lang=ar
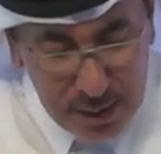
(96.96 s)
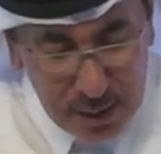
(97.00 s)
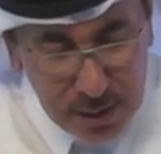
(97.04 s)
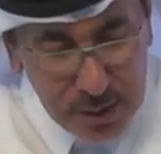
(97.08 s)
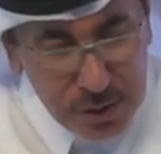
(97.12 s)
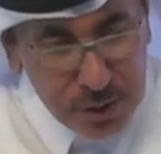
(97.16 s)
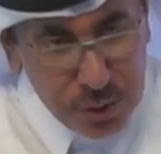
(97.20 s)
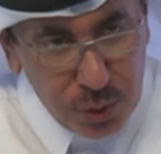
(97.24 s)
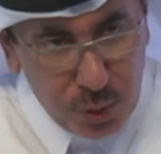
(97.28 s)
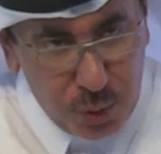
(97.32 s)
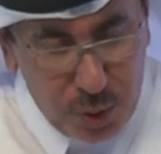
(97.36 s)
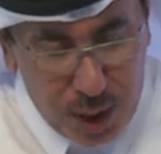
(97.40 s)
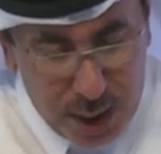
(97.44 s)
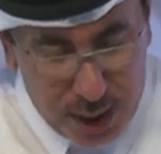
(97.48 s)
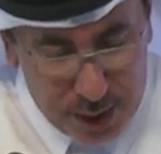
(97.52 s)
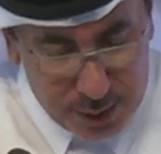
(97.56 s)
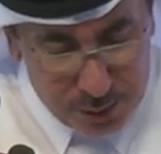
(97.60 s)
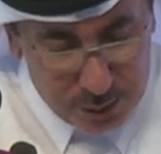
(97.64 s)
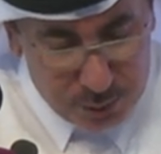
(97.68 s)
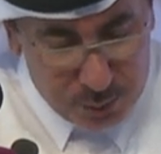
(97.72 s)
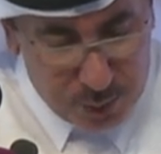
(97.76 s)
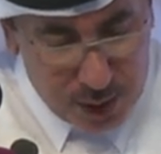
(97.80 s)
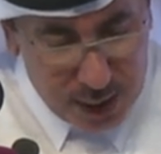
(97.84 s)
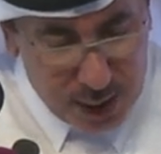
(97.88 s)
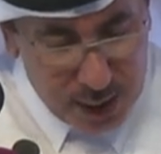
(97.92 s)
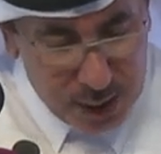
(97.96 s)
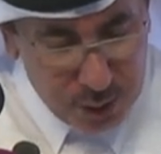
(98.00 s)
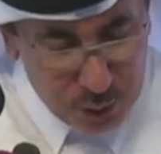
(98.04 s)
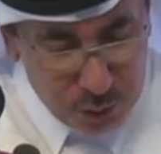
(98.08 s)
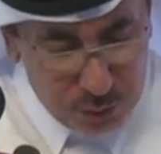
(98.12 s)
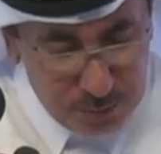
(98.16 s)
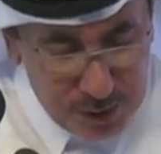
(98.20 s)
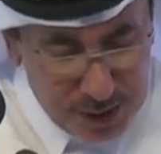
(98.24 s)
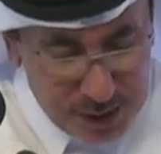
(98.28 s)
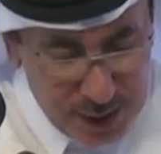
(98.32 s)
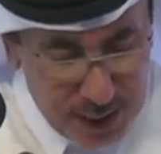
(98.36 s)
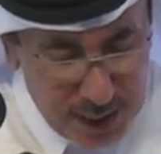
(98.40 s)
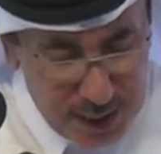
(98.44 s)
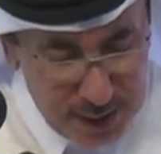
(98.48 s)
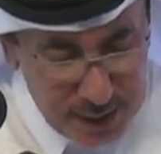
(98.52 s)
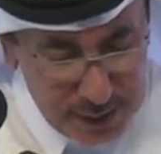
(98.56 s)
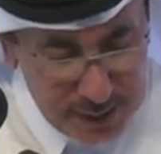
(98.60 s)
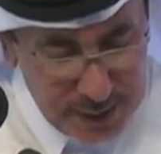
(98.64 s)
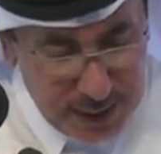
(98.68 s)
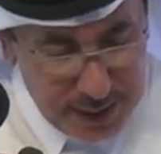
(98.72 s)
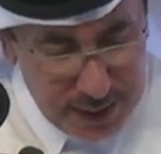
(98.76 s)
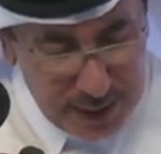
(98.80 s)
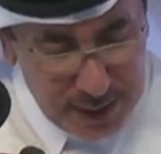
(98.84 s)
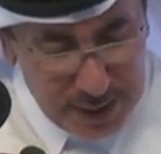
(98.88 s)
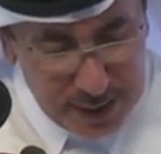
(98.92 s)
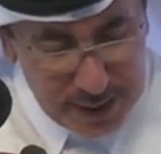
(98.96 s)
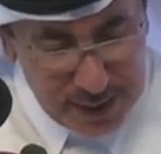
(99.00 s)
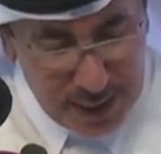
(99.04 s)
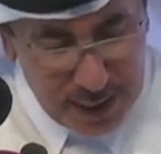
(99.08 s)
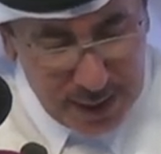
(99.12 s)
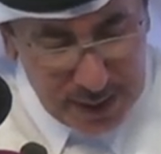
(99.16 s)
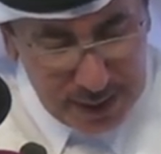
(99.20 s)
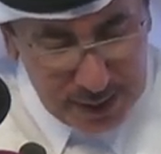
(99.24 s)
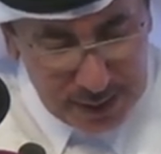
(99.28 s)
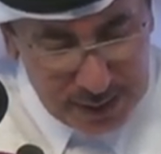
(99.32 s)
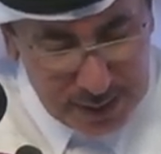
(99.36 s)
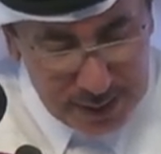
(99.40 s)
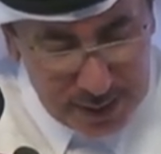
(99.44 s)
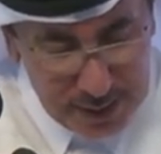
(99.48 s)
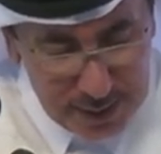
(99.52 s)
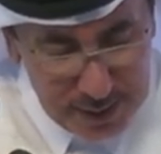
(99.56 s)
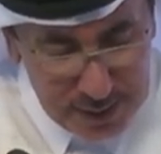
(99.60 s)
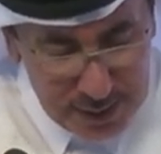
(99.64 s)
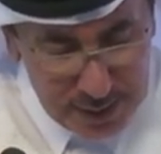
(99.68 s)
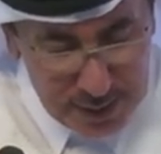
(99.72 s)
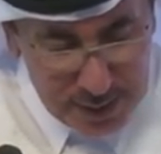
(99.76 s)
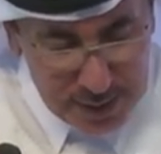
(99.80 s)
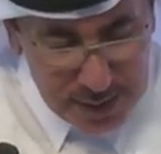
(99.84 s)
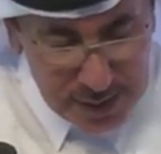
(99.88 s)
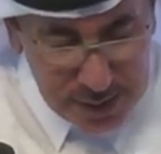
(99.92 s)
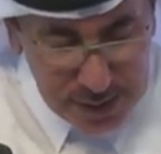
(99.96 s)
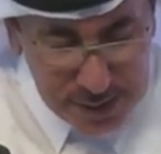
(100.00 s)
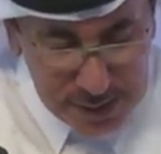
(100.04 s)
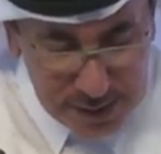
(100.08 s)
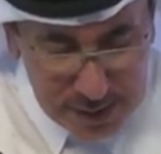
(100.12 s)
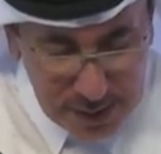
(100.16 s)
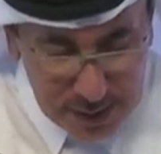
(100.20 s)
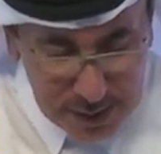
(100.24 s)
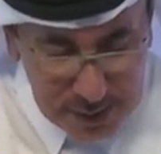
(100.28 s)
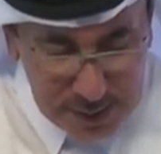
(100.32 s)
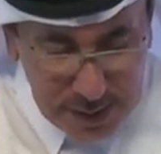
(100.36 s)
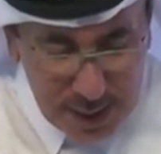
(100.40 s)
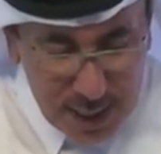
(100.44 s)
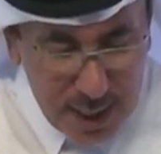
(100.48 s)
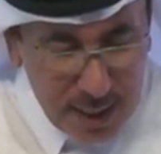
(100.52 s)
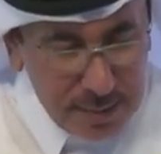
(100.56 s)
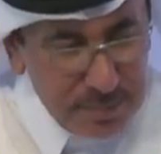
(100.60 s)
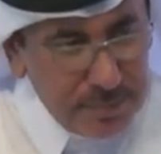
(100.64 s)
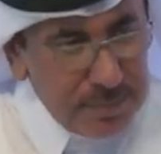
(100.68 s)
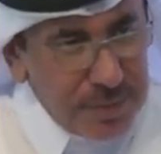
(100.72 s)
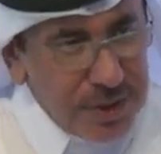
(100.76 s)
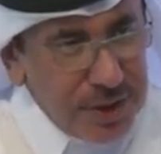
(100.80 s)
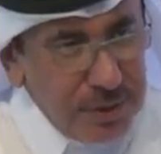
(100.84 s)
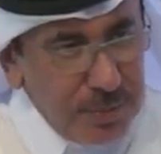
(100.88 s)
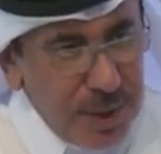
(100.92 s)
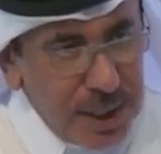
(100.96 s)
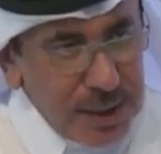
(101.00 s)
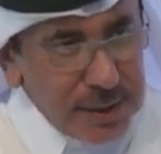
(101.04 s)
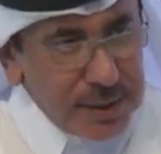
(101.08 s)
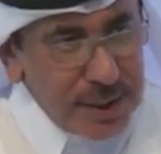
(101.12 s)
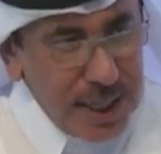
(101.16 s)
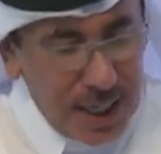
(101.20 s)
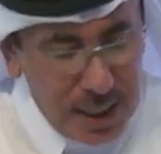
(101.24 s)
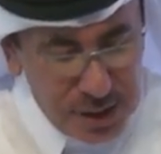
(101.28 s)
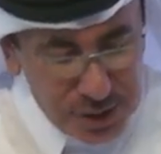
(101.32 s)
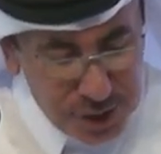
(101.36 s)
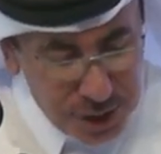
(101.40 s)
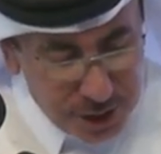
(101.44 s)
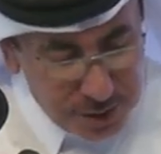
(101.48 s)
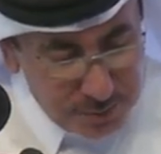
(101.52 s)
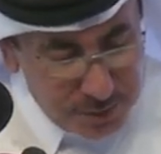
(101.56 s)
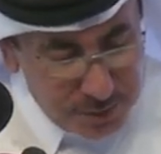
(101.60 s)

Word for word: للزوار وخير مثال على ذلك استخدام 18